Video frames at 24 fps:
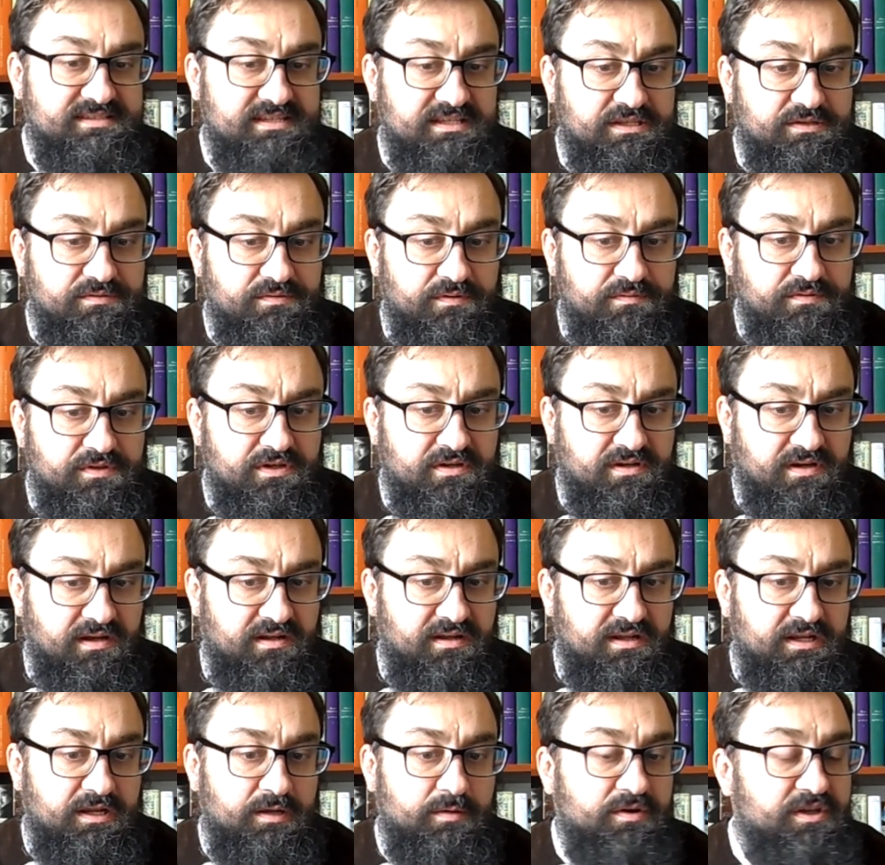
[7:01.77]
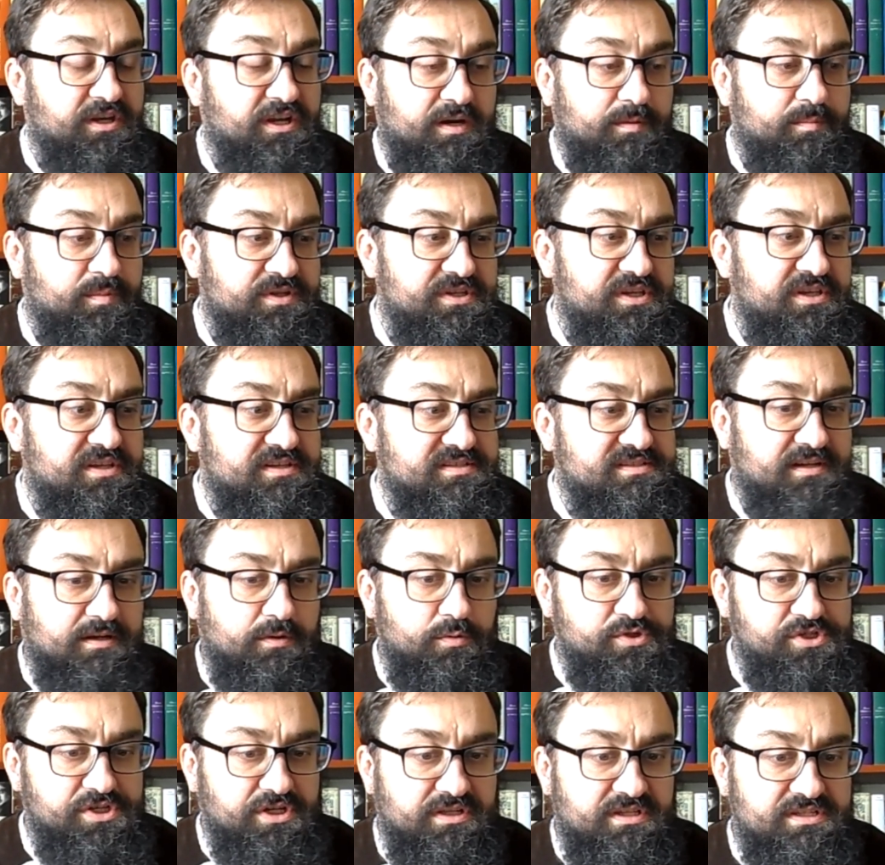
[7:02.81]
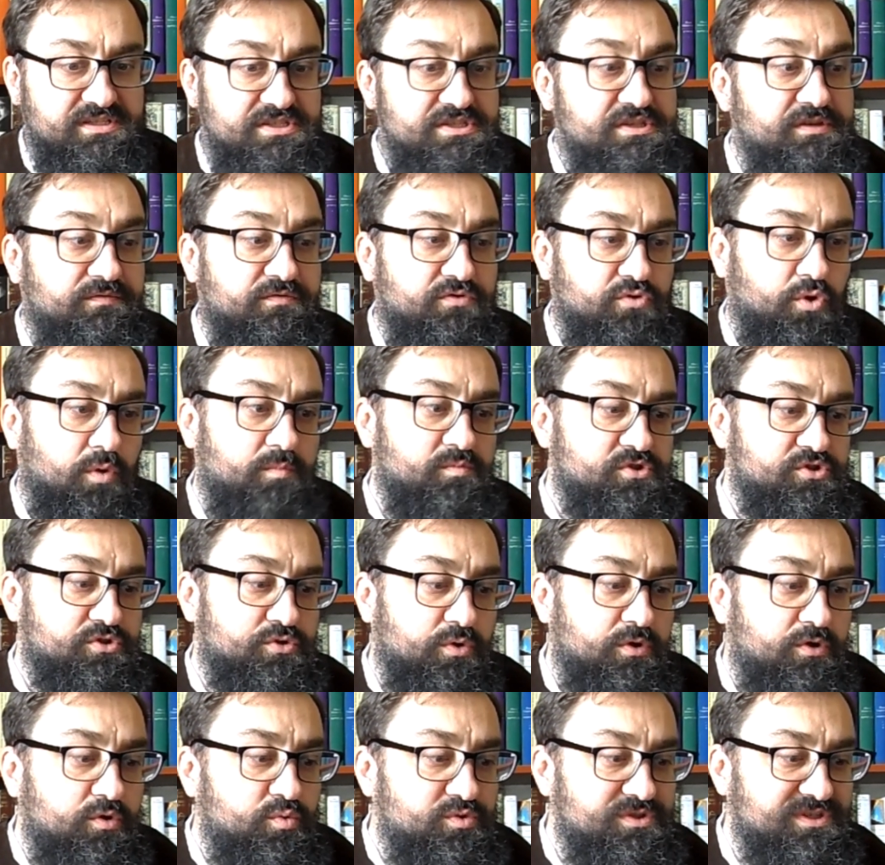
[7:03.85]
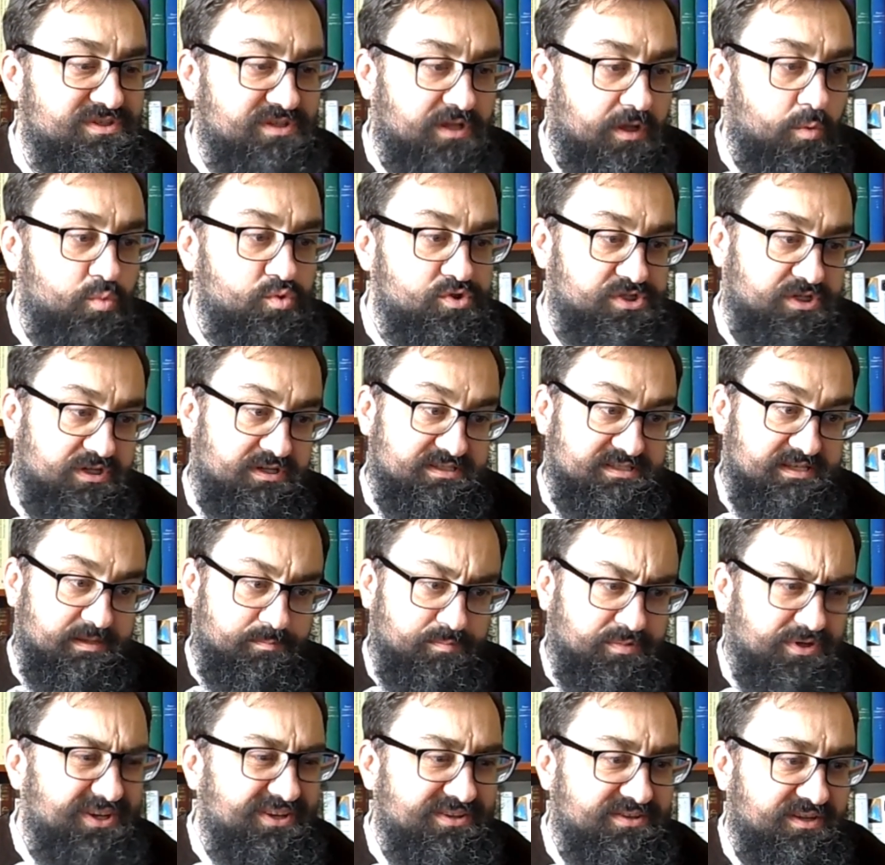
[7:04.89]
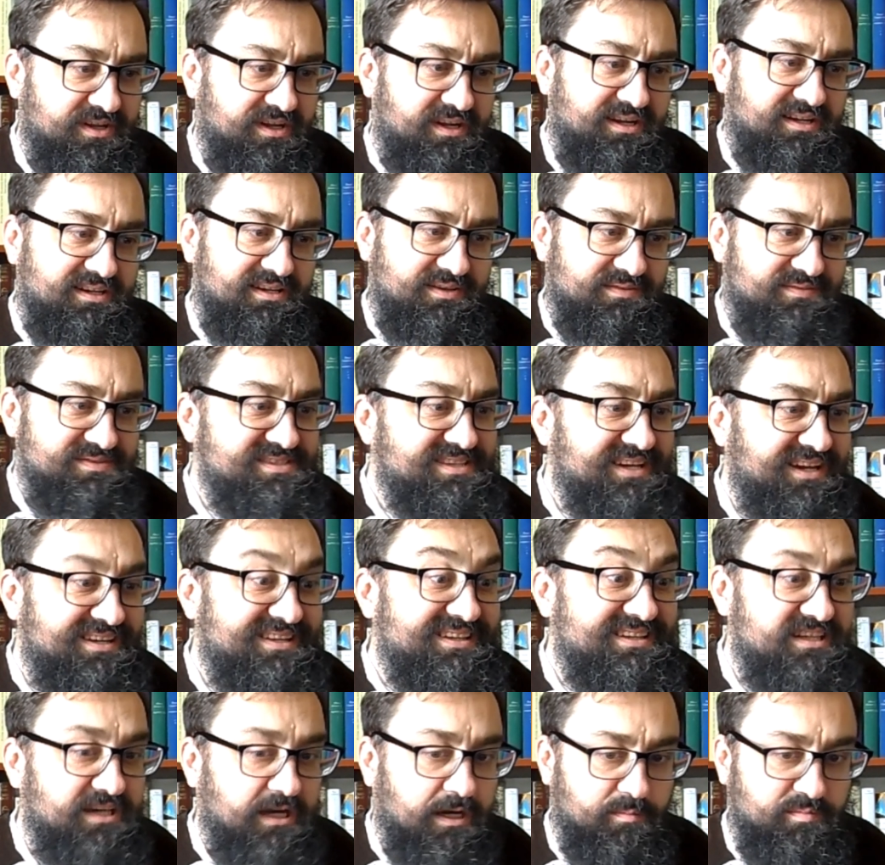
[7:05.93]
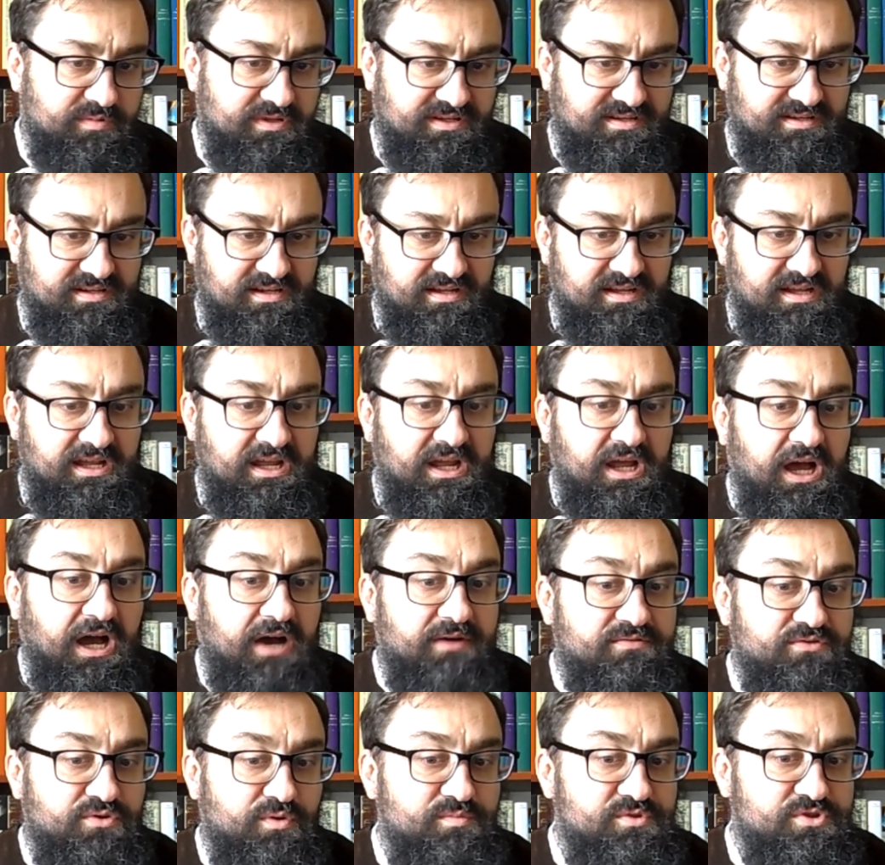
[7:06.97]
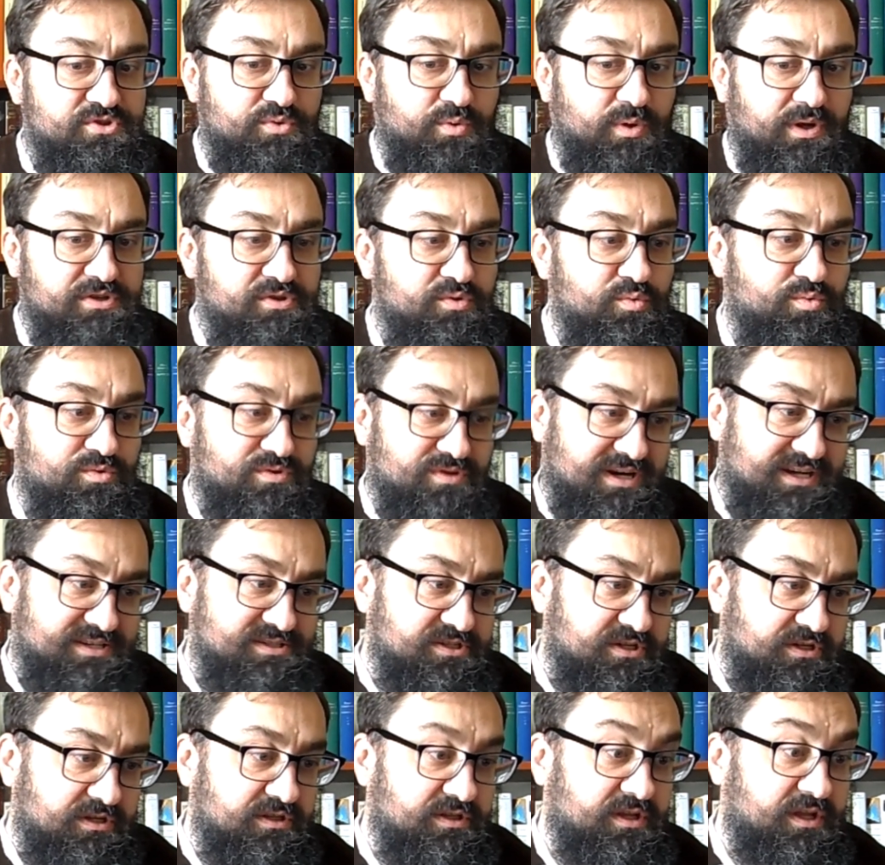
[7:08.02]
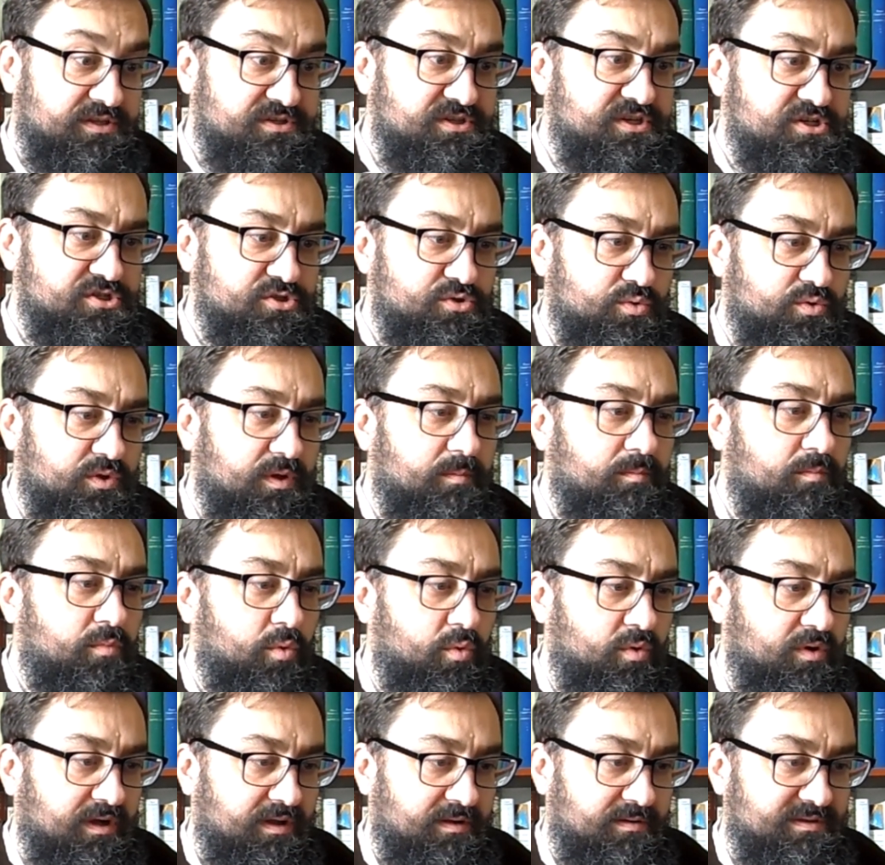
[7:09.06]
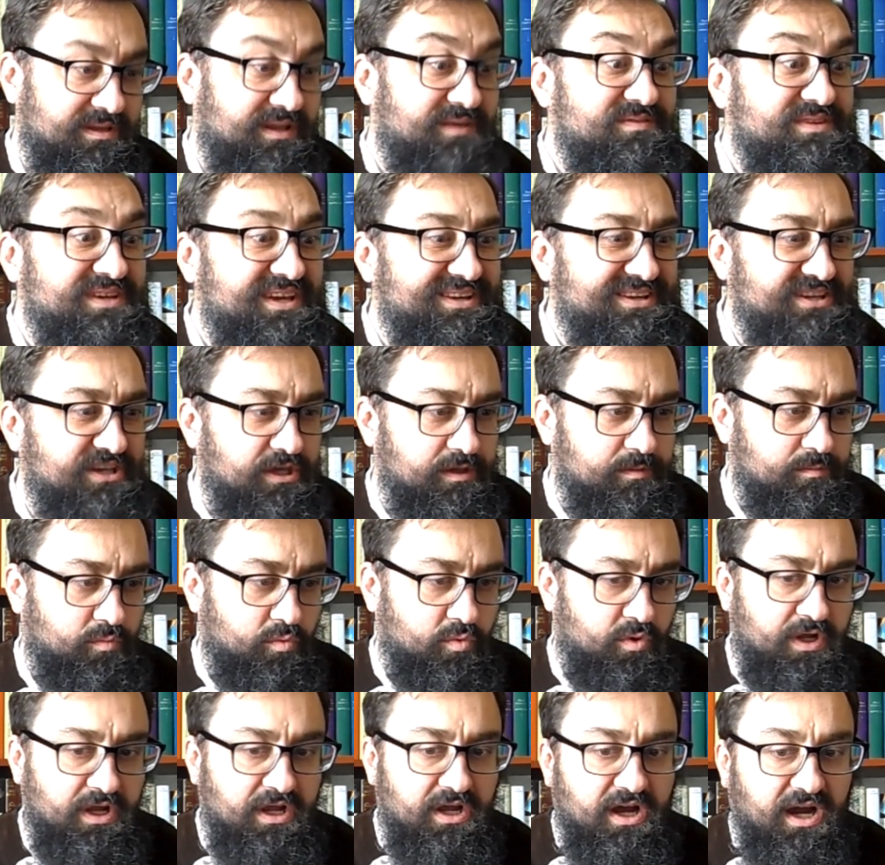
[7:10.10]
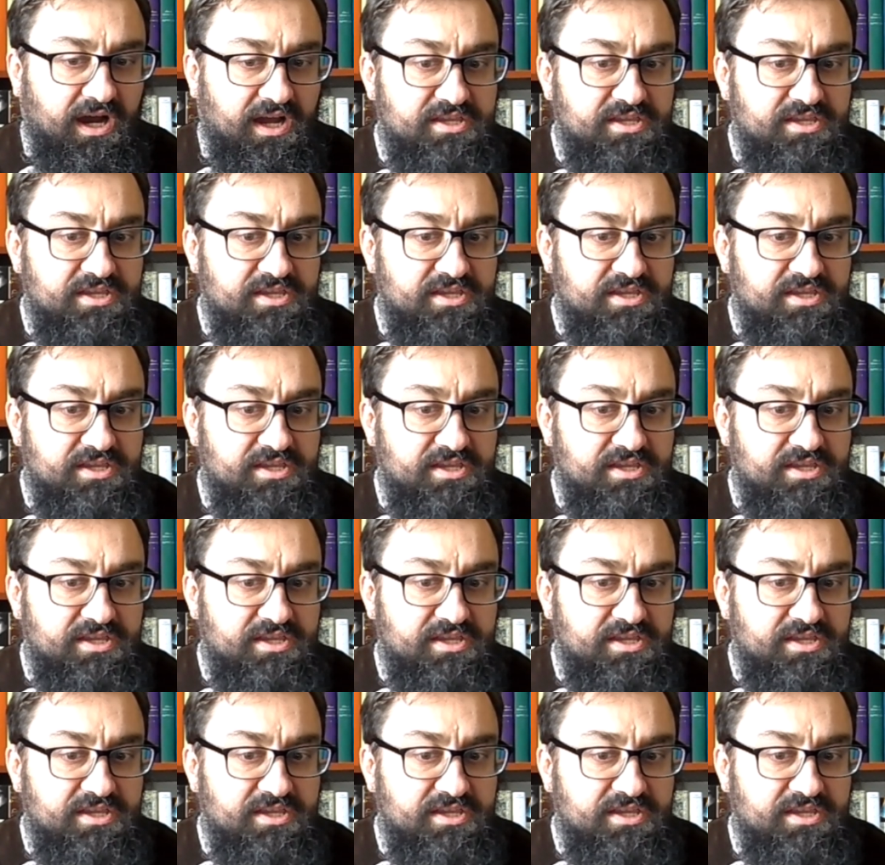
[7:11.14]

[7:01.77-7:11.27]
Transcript: 20 века, грехопадение заключалось не в том, что люди нарушили запрет и взяли яблоко, а в том, что они утратили надежду на Бога, доверие Ему.